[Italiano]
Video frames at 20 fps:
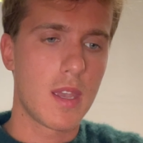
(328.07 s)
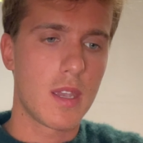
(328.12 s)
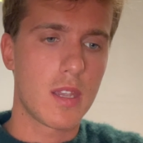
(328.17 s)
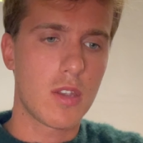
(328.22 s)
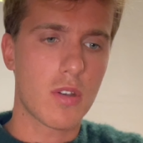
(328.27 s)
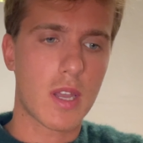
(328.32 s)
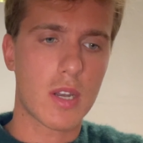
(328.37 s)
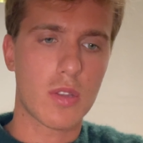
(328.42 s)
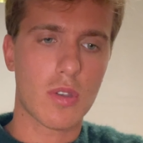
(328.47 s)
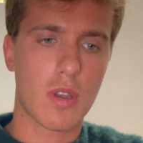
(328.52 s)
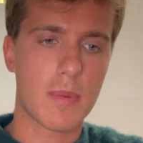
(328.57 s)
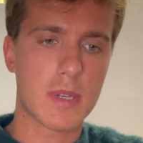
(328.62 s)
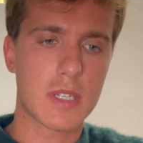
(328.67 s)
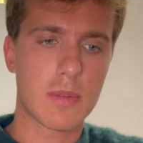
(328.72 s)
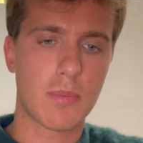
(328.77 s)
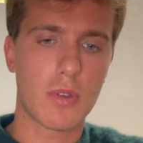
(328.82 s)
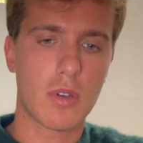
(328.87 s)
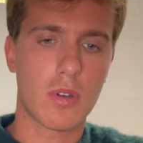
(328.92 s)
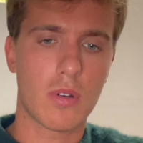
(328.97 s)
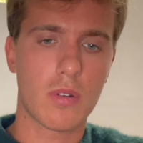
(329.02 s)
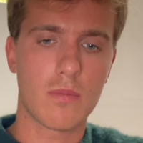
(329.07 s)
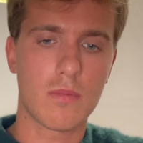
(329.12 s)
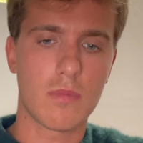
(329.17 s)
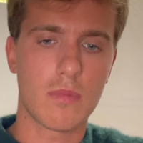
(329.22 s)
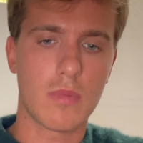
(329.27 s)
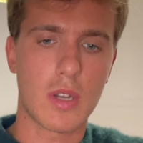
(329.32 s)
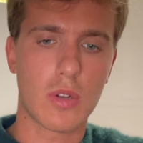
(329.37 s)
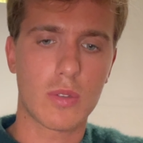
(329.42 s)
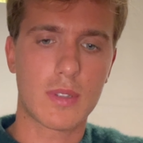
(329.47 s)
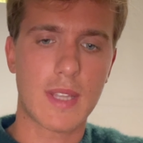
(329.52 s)
Io credo che per esempio
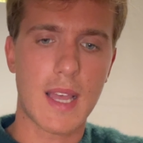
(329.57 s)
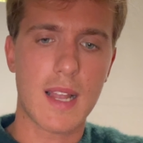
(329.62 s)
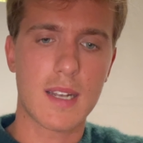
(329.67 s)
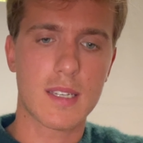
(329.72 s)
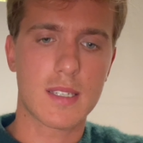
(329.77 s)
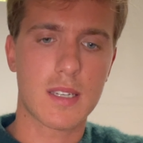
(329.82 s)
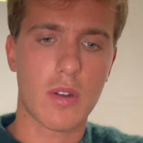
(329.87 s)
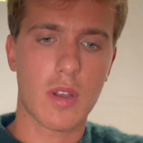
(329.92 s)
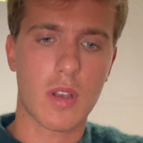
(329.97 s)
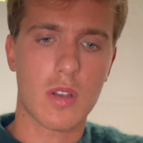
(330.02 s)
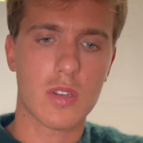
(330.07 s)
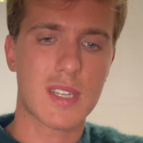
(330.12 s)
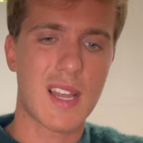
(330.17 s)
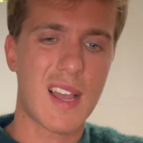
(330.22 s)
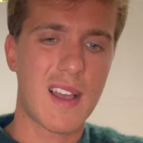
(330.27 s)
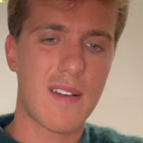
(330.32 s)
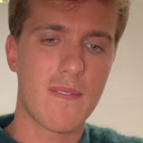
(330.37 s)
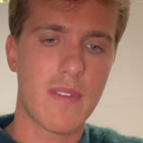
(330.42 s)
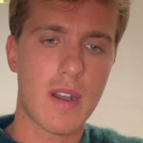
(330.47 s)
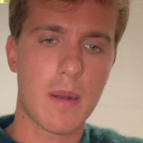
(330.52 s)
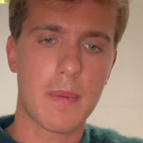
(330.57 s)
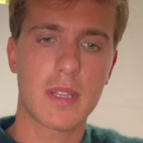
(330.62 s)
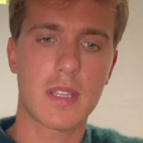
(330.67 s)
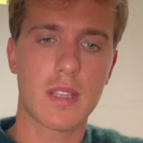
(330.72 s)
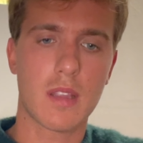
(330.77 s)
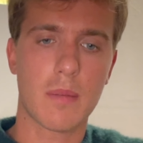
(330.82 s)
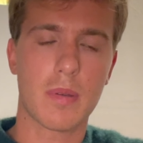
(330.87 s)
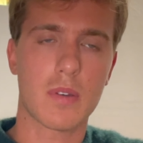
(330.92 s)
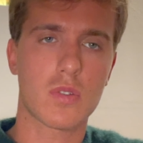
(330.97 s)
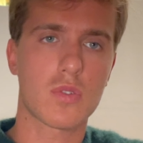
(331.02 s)
in hotel sia una cosa veramente
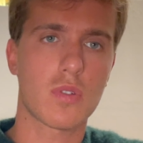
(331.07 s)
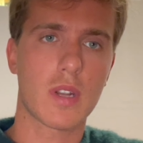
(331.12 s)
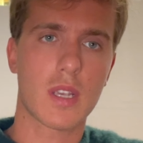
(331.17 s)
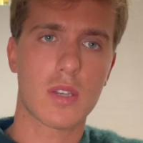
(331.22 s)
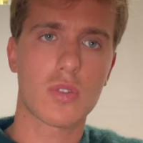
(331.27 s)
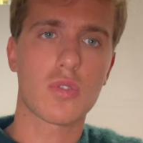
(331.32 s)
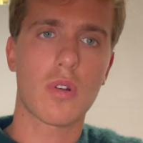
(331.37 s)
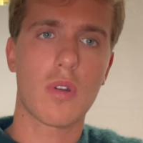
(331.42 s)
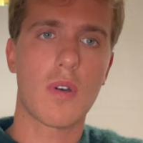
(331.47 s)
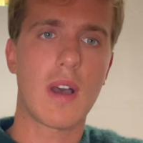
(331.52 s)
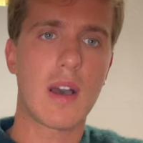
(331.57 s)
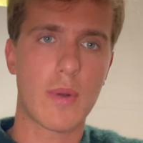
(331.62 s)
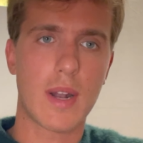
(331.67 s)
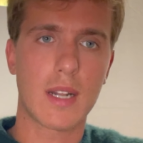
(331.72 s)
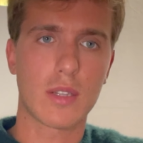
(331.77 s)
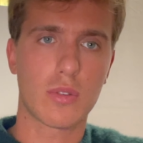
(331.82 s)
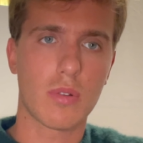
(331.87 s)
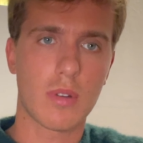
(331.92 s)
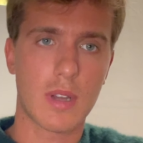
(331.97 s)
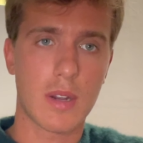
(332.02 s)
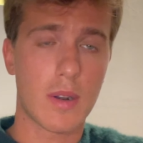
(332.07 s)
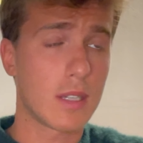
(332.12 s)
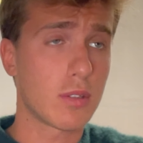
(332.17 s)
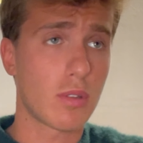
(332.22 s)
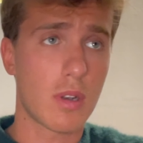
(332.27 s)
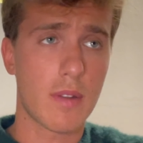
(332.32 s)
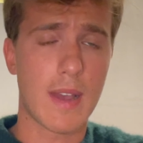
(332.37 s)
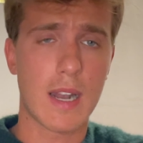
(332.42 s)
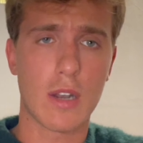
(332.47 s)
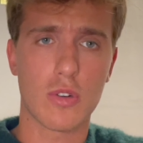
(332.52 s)
da persone che sono a un alto, a un alto
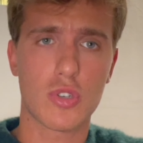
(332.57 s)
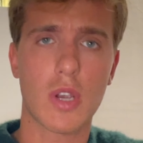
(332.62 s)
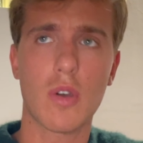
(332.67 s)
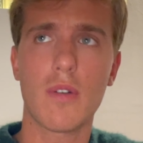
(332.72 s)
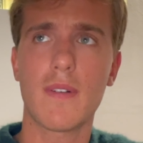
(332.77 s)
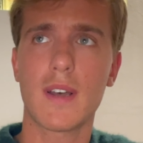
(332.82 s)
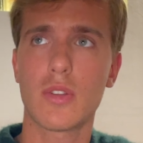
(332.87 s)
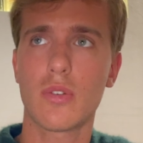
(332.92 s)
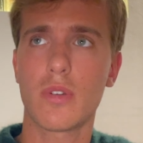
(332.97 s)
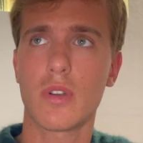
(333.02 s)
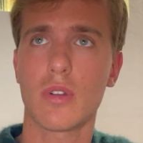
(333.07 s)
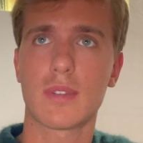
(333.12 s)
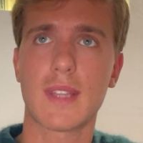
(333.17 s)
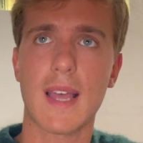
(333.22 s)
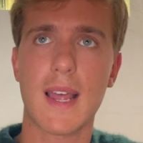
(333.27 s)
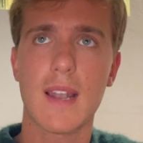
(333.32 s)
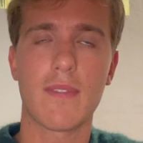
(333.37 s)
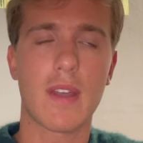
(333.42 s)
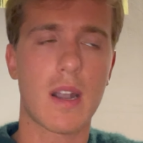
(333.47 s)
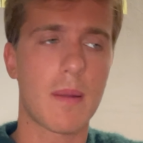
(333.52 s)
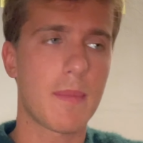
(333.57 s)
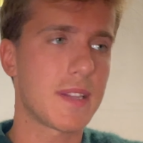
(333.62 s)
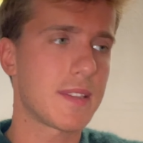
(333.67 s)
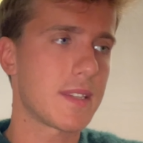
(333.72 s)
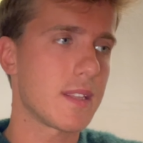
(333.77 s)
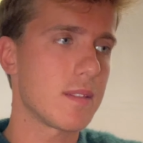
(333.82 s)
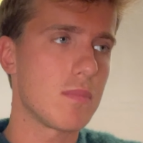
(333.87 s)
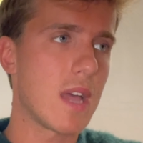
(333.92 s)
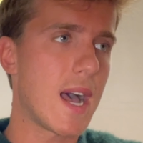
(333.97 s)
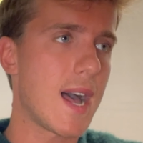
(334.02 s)
livello. Cioè o vado in hotel
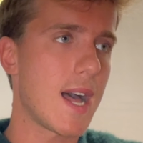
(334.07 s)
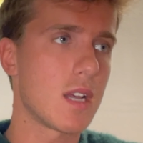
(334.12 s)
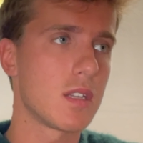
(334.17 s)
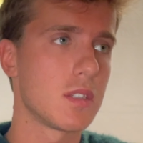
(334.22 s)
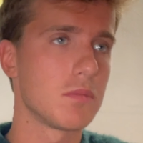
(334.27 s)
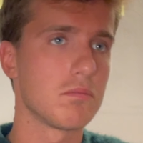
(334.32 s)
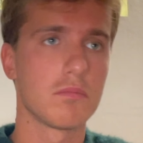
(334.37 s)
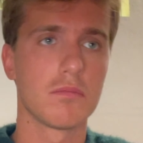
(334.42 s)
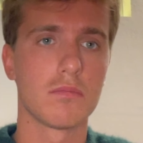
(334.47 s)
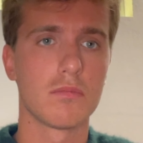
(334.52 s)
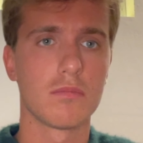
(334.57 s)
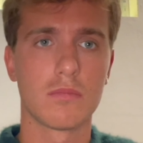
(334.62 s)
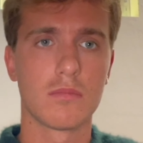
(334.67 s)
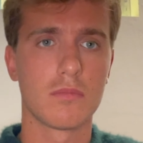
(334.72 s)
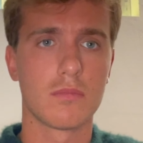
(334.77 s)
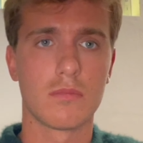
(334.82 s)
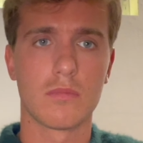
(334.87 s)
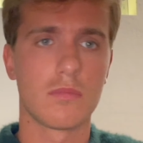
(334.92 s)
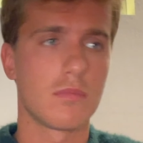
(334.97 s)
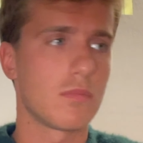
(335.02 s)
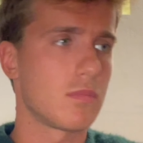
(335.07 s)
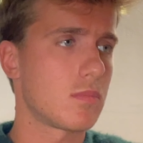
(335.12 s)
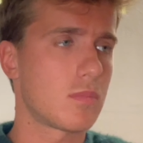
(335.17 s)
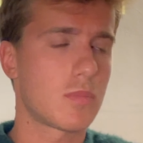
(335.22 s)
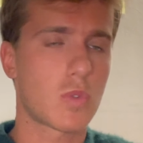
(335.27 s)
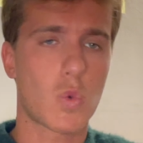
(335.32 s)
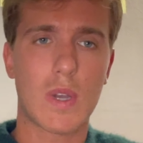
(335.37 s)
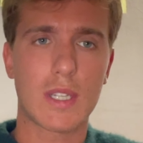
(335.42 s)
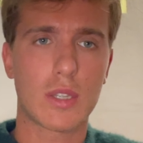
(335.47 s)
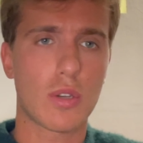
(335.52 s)
veramente da
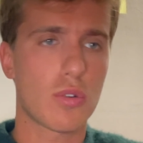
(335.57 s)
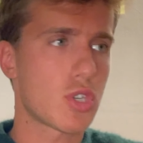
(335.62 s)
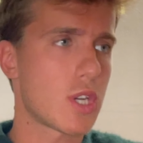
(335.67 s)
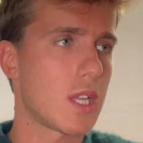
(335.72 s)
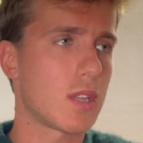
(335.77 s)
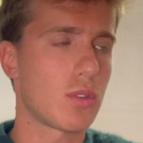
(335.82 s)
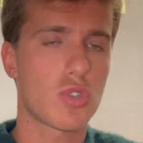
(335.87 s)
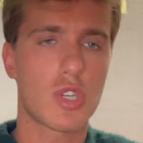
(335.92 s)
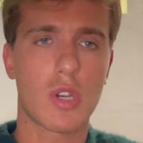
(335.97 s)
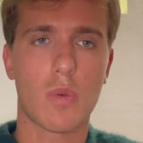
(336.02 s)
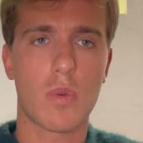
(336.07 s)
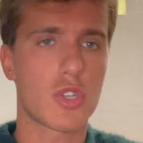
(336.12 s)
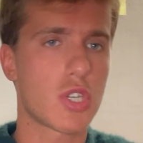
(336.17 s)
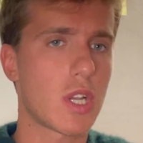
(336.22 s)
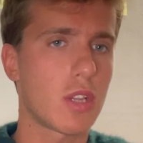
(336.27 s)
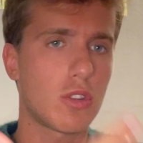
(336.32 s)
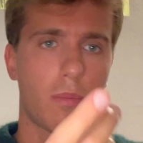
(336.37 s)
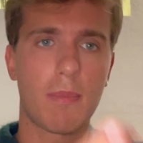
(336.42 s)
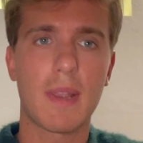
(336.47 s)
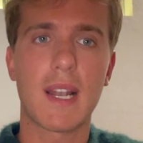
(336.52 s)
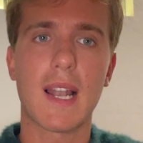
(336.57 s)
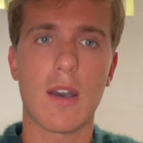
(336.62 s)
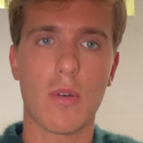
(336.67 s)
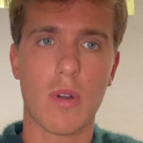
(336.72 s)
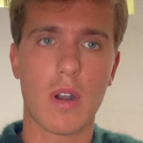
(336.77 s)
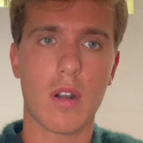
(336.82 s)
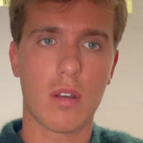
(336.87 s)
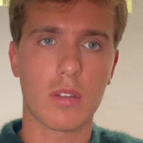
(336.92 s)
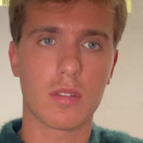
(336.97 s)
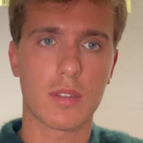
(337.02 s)
400-500 1000 euro
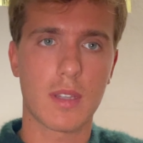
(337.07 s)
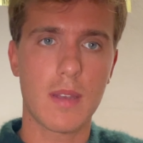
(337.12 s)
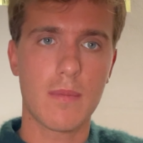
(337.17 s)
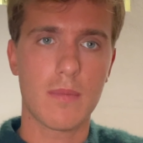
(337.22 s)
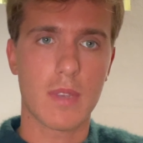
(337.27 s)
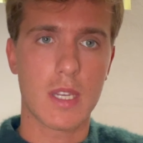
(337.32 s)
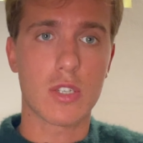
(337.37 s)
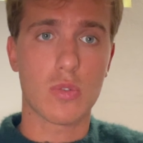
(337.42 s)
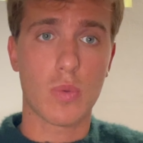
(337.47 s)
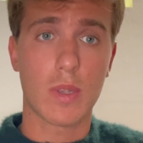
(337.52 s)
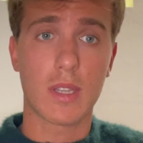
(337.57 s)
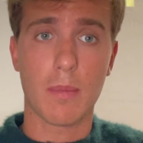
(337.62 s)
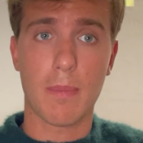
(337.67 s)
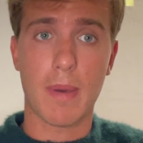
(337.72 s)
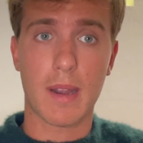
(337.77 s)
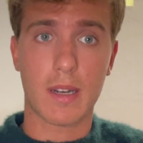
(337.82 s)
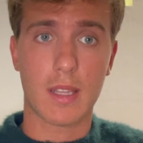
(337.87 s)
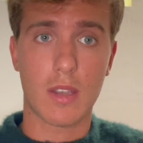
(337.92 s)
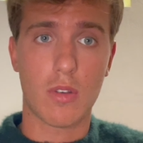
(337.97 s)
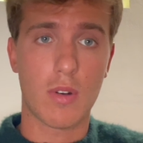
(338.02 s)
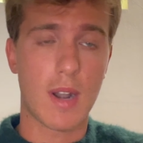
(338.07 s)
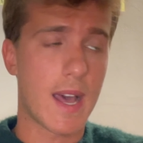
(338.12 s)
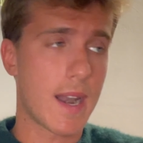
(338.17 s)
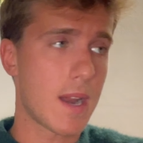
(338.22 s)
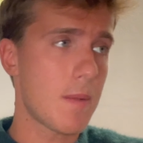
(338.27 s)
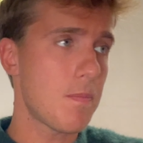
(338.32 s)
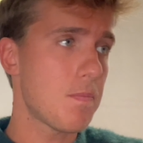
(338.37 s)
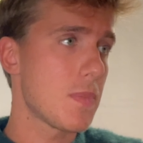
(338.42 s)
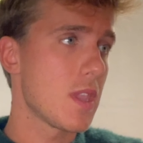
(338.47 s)
a notte in suite particolari,